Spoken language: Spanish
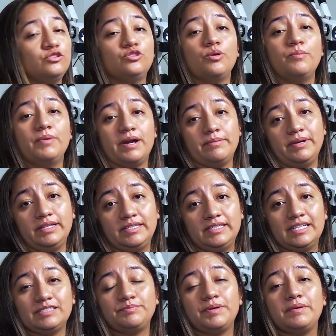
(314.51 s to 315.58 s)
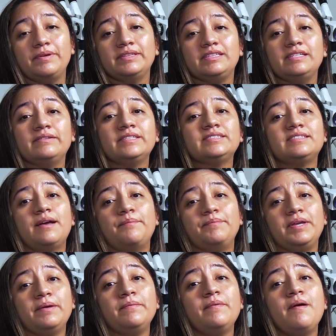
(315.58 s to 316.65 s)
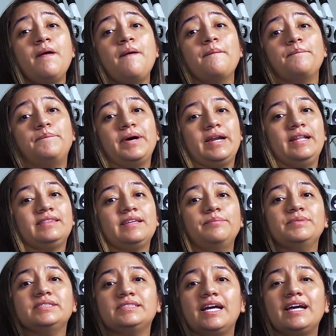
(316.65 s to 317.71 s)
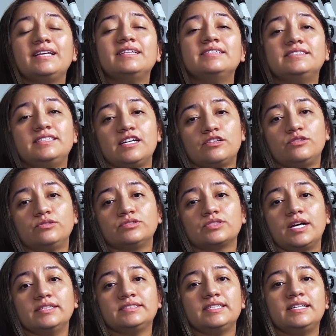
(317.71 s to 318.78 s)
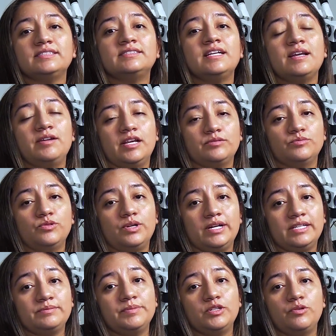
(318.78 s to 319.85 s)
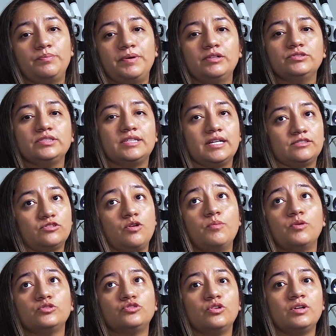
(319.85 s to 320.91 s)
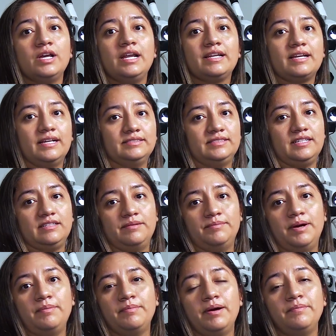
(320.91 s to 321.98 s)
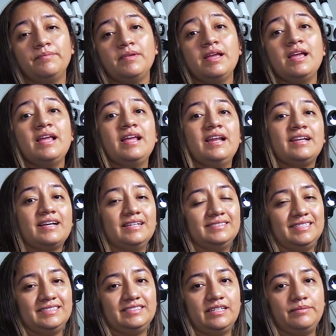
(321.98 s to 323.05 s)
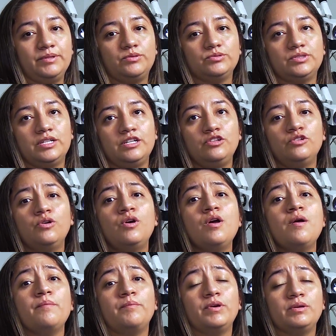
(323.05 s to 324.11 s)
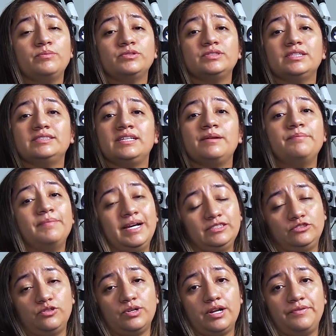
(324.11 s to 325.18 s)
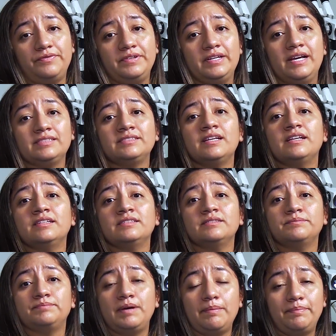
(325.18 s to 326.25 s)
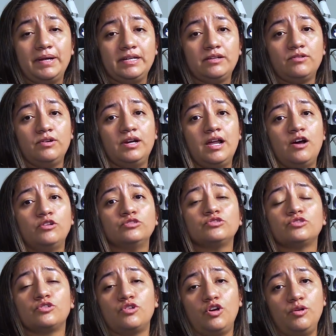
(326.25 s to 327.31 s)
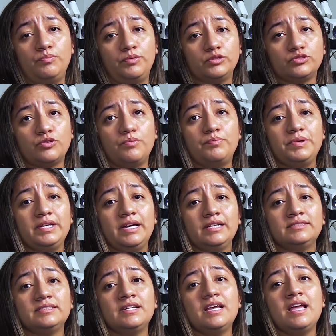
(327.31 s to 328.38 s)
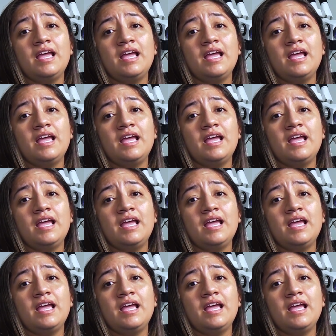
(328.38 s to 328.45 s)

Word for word: tomar medidas preventivas también para el tamizaje de ciertos cánceres en las mujeres menopáusicas, como son el cáncer de mama, el cáncer cervicuterino, podemos hacer mastografías, papanicolaos, colposcopías